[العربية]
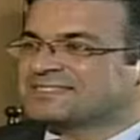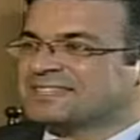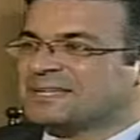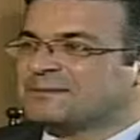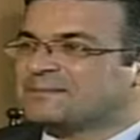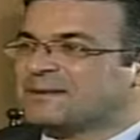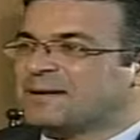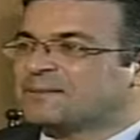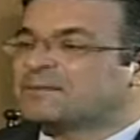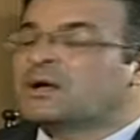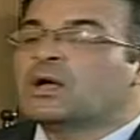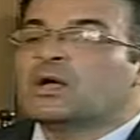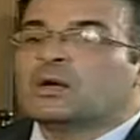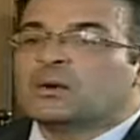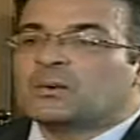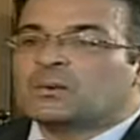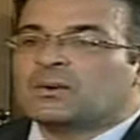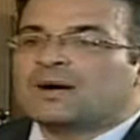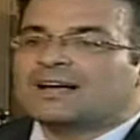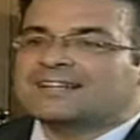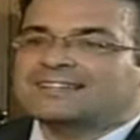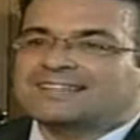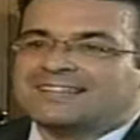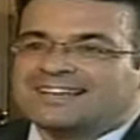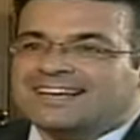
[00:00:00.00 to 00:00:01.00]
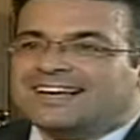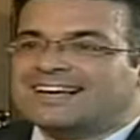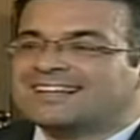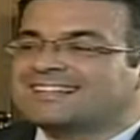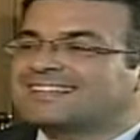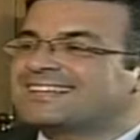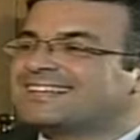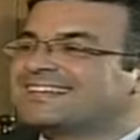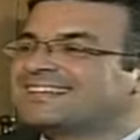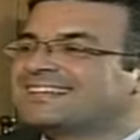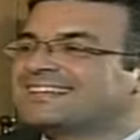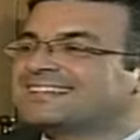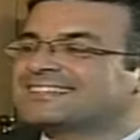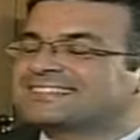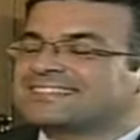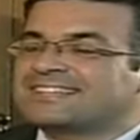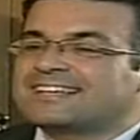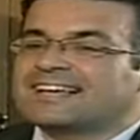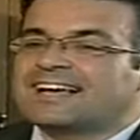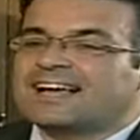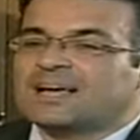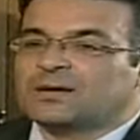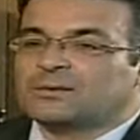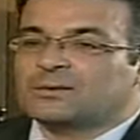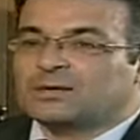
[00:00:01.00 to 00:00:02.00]
تمام واضح هذا
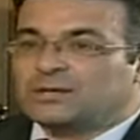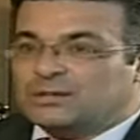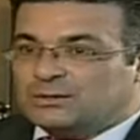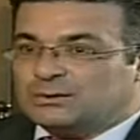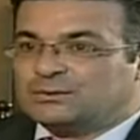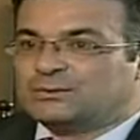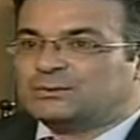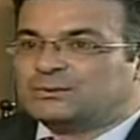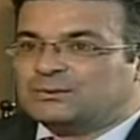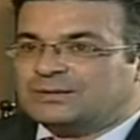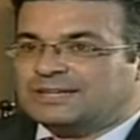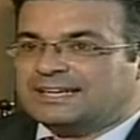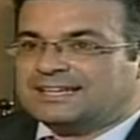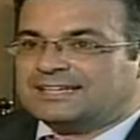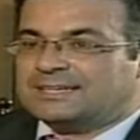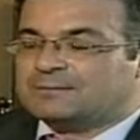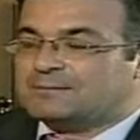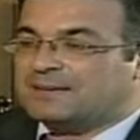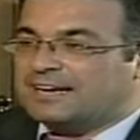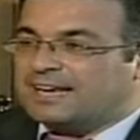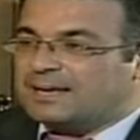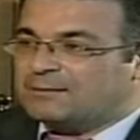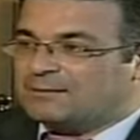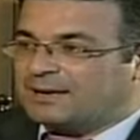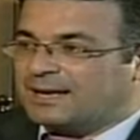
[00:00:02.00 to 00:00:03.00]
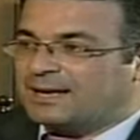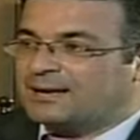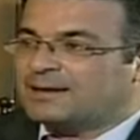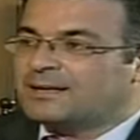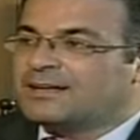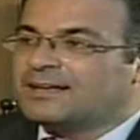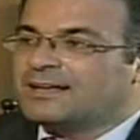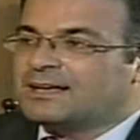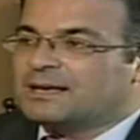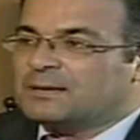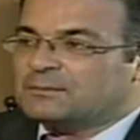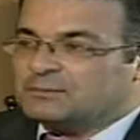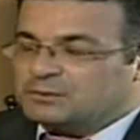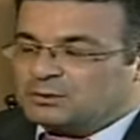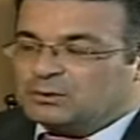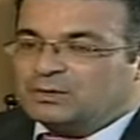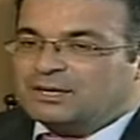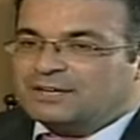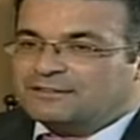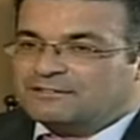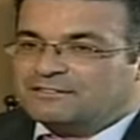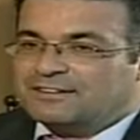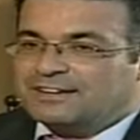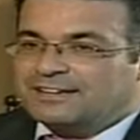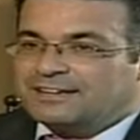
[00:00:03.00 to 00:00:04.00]
الارتياح والهدوء يعني ملامحه
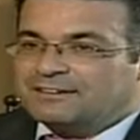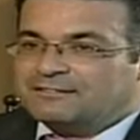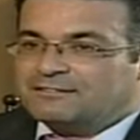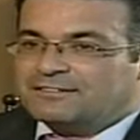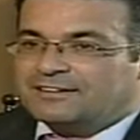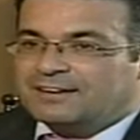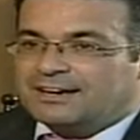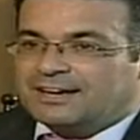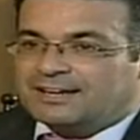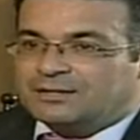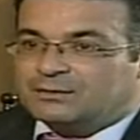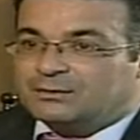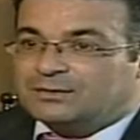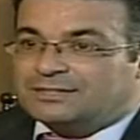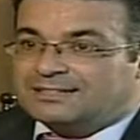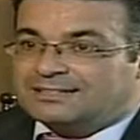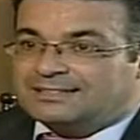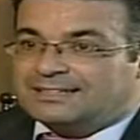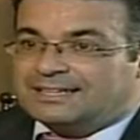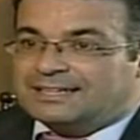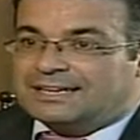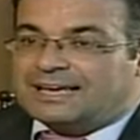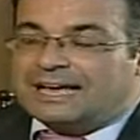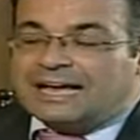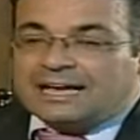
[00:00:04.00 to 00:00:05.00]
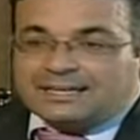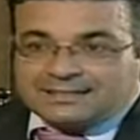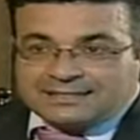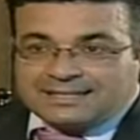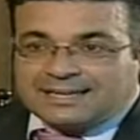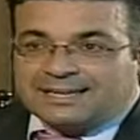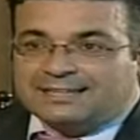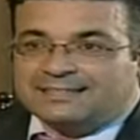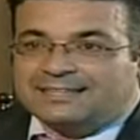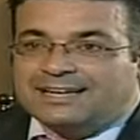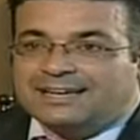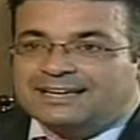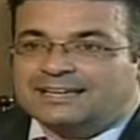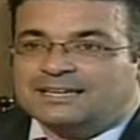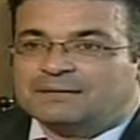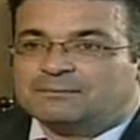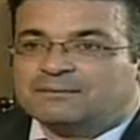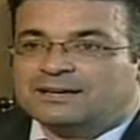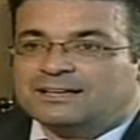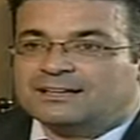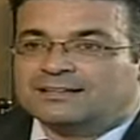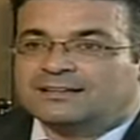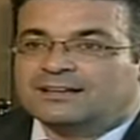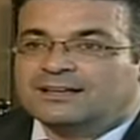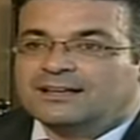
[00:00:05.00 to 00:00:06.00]
بتوحي فعلا فرح انه انت هادئه
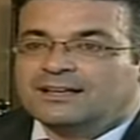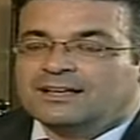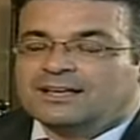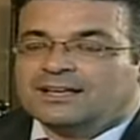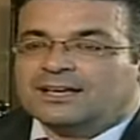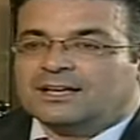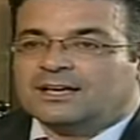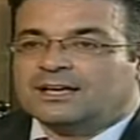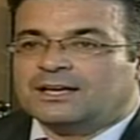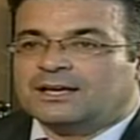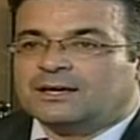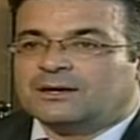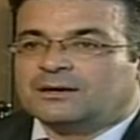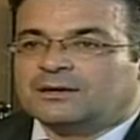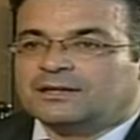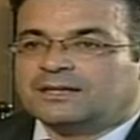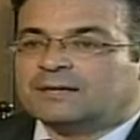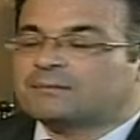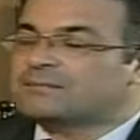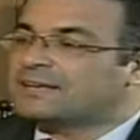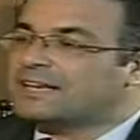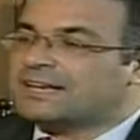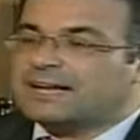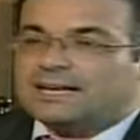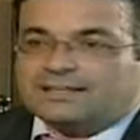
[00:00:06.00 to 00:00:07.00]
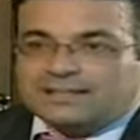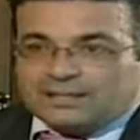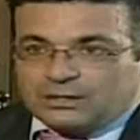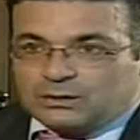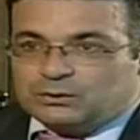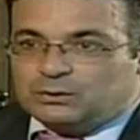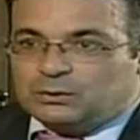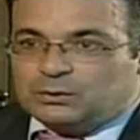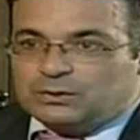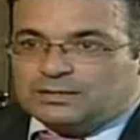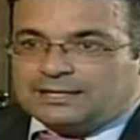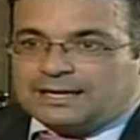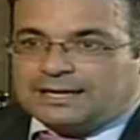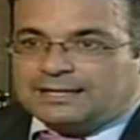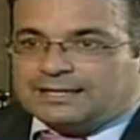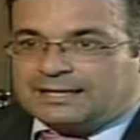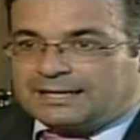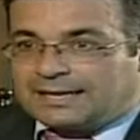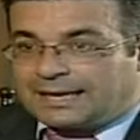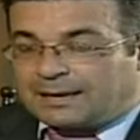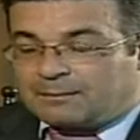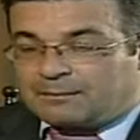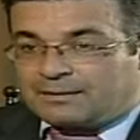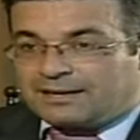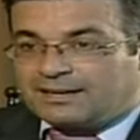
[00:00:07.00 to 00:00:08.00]
دائما آه، يمكن هذا الهدوء كان
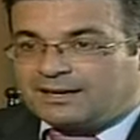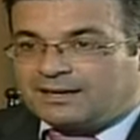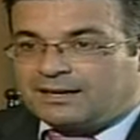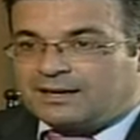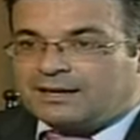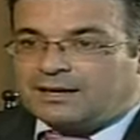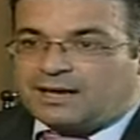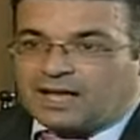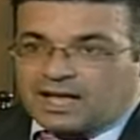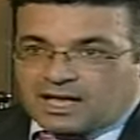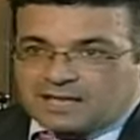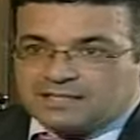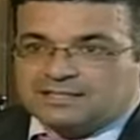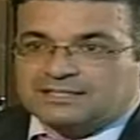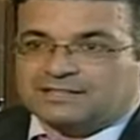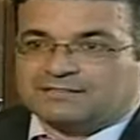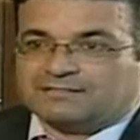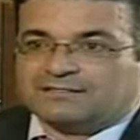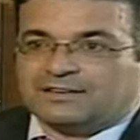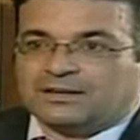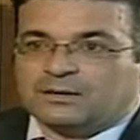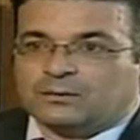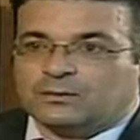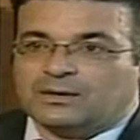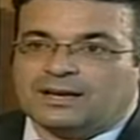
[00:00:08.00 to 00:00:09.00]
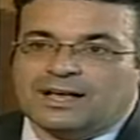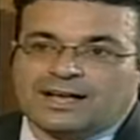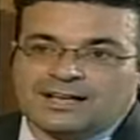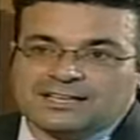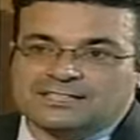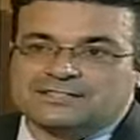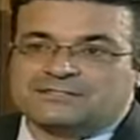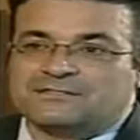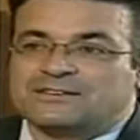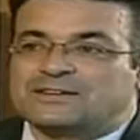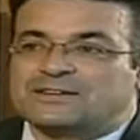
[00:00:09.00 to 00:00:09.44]
اللي قبل العاصفه والعاصفه